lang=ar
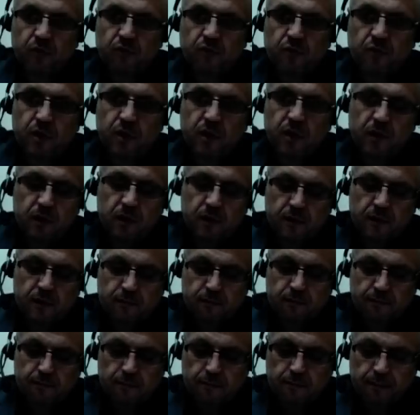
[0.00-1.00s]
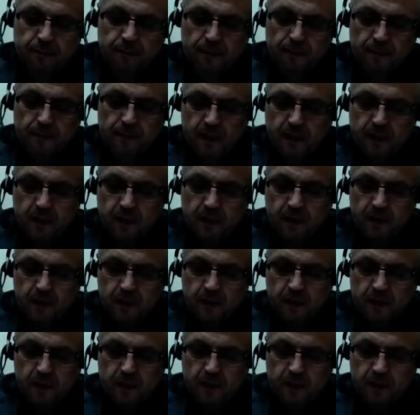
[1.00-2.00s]
دوري هنا
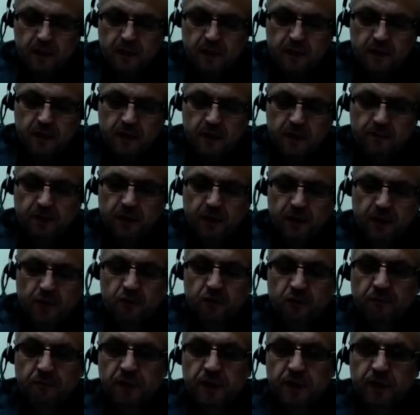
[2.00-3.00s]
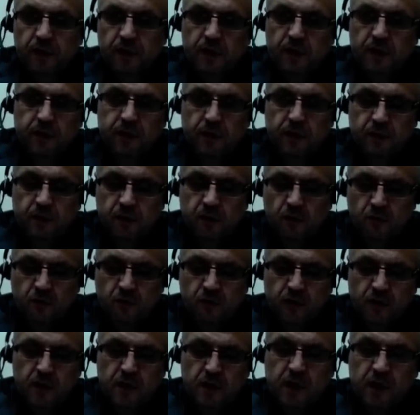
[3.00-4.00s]
آه، لم يكن بإرادة
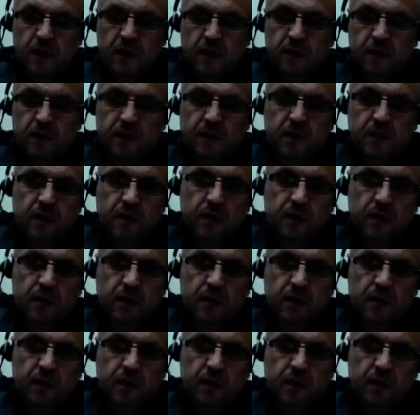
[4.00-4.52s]
الحرة على